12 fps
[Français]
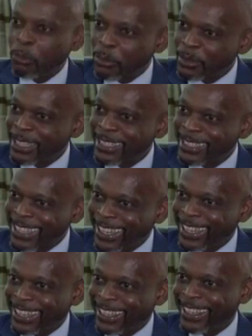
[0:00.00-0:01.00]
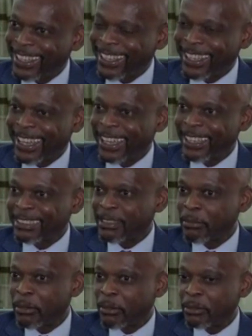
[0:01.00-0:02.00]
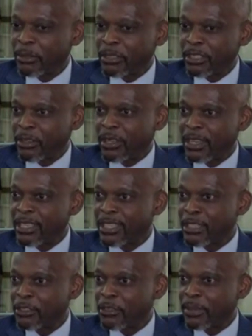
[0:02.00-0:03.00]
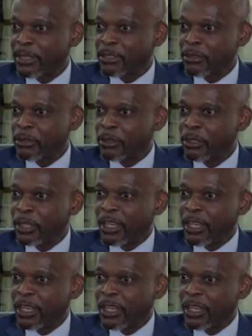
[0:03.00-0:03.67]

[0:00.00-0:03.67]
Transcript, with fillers: plus d'intérêt euh, à être membre de cette organisation parce que,